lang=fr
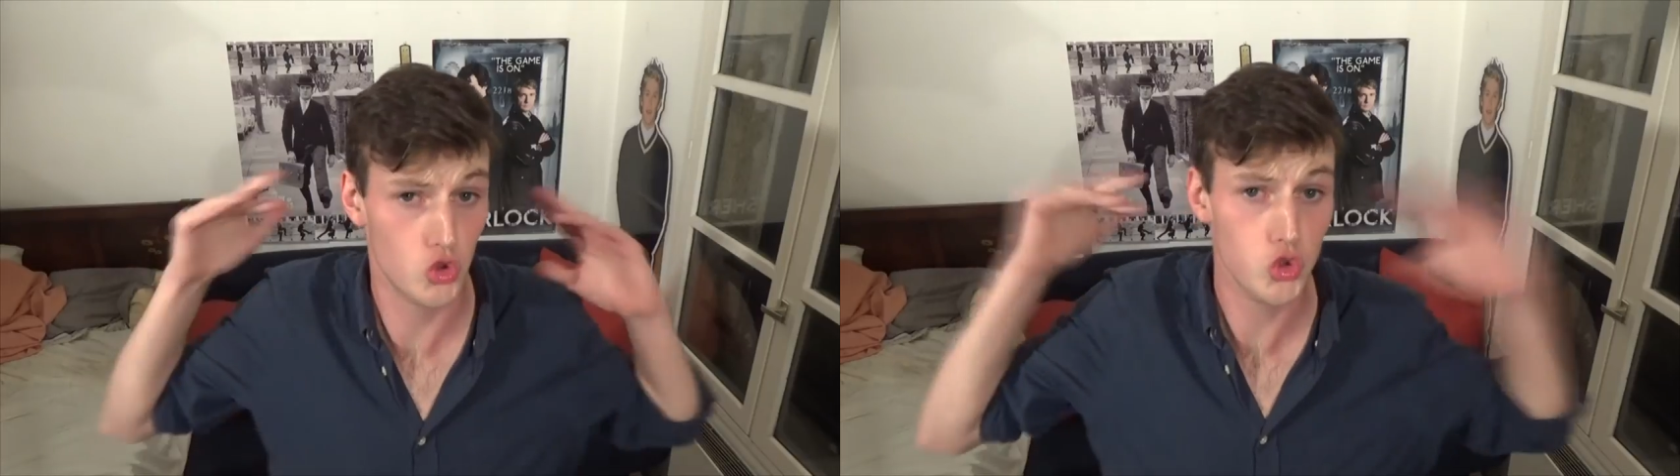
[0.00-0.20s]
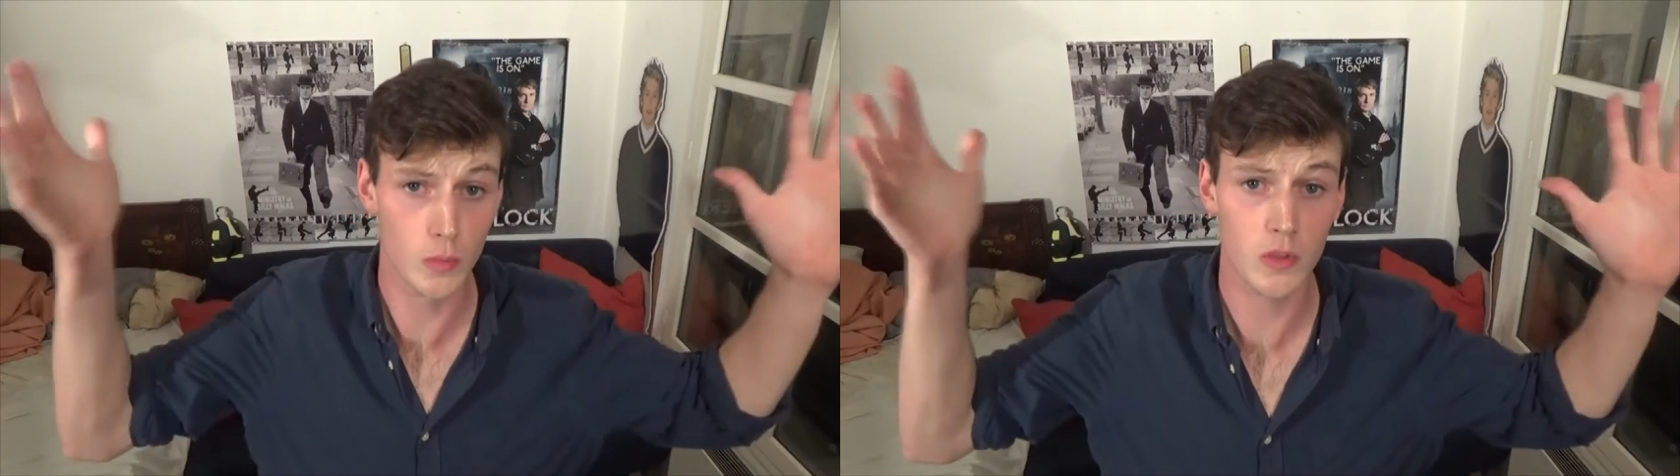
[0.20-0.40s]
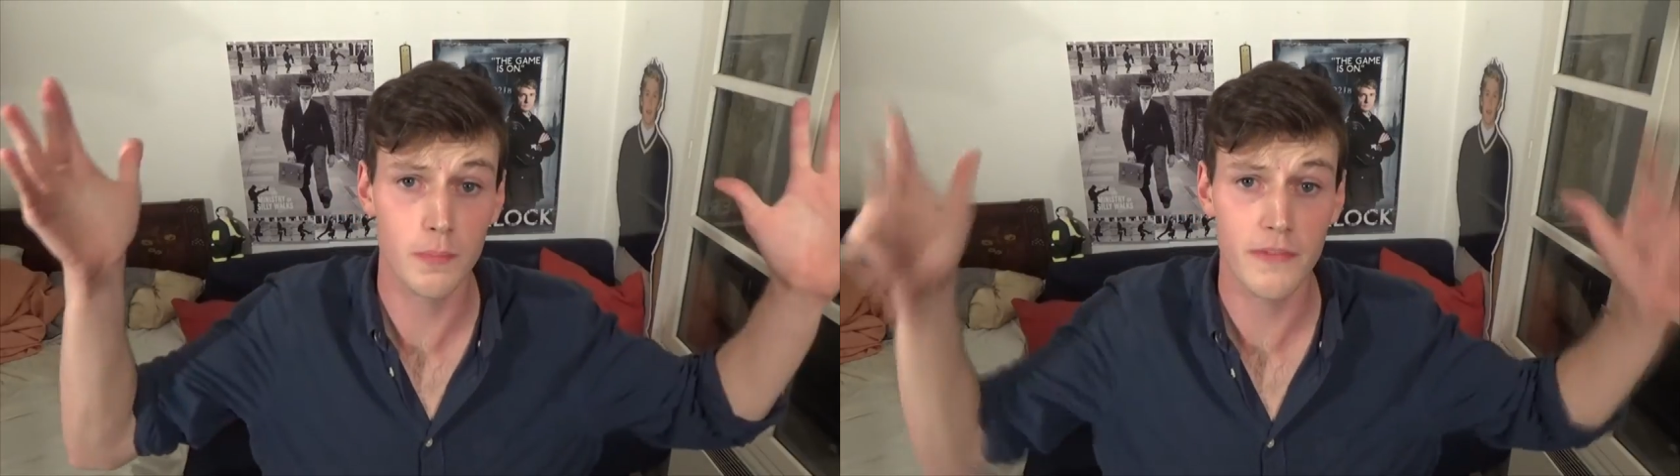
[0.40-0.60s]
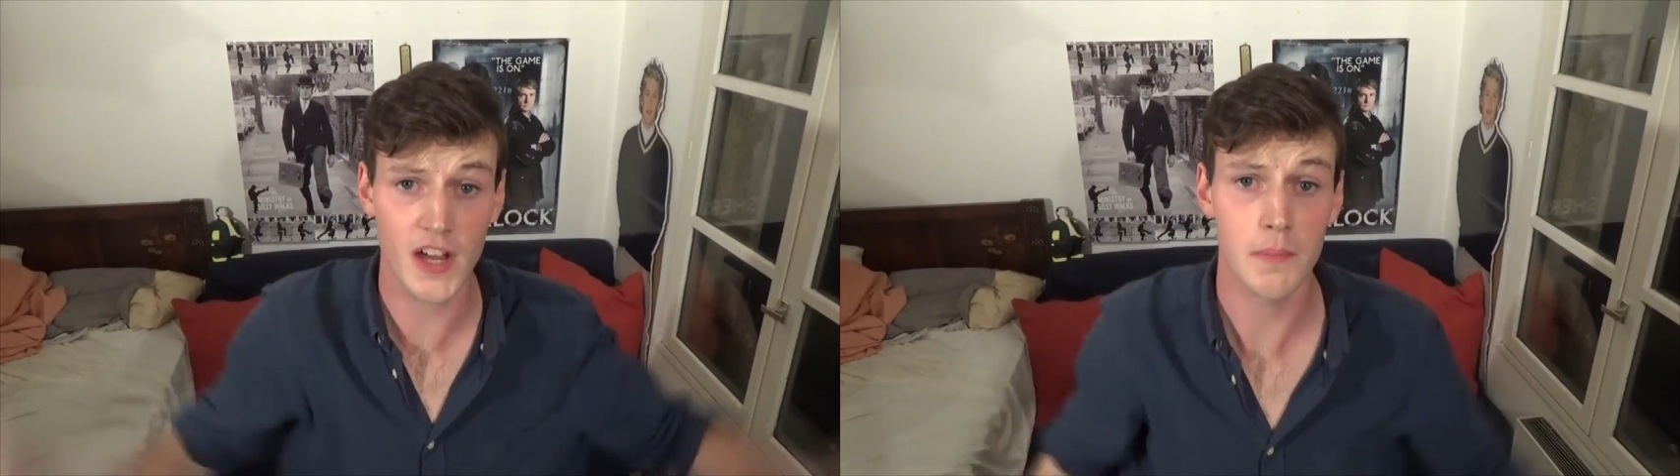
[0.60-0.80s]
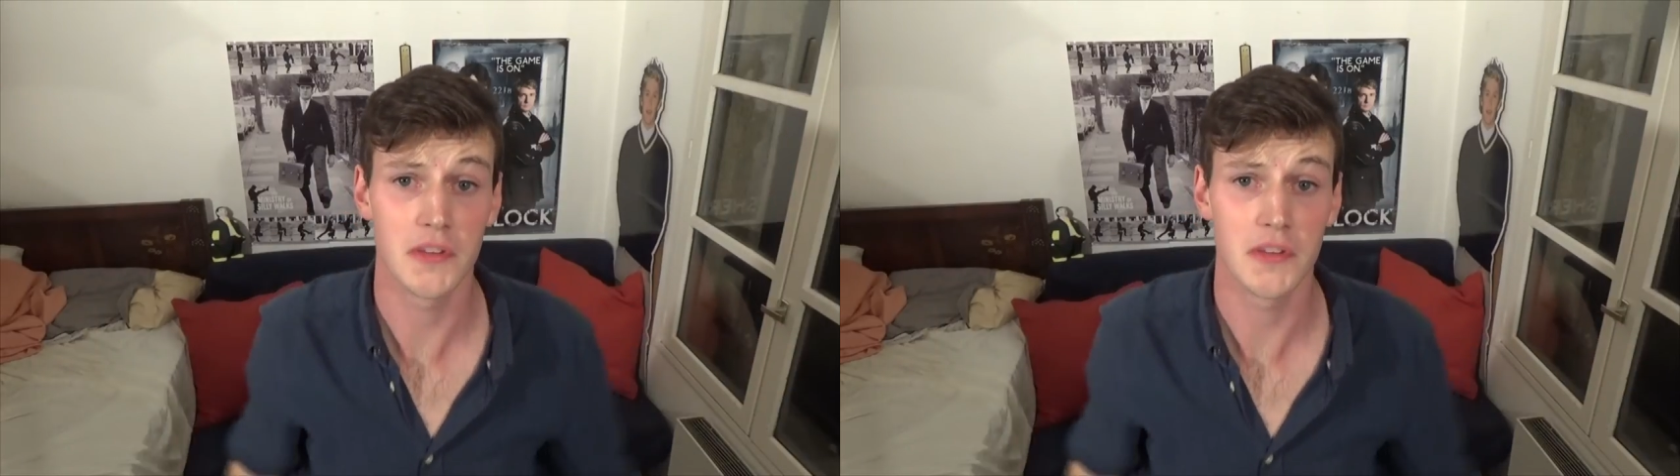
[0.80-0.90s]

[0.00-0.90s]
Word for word: tout le monde peut faire un